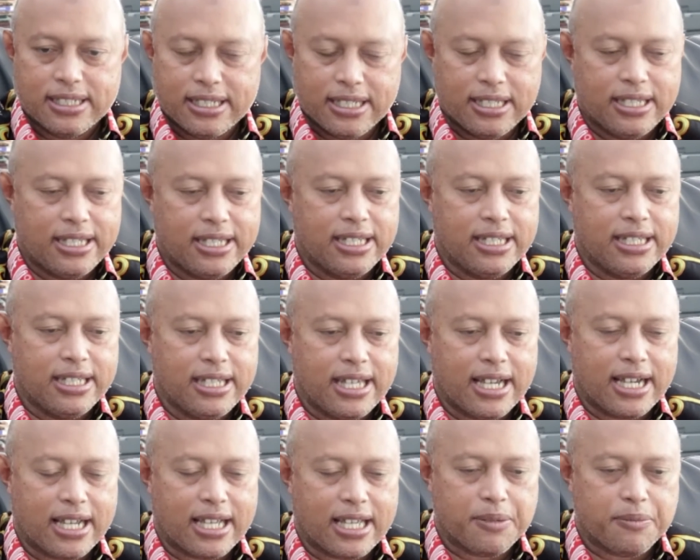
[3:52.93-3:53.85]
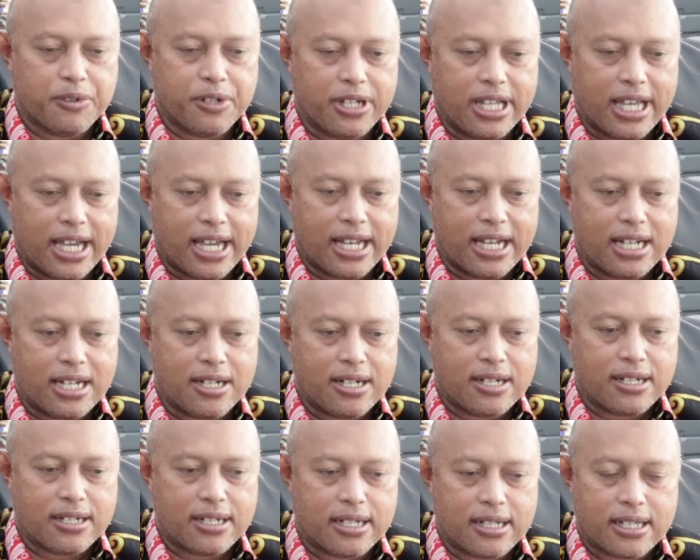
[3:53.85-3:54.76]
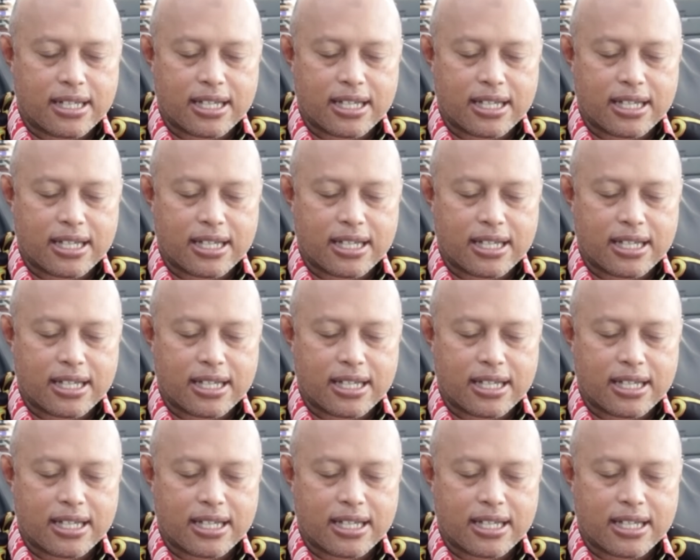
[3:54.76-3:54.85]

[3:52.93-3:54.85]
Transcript: Ini yang kemudian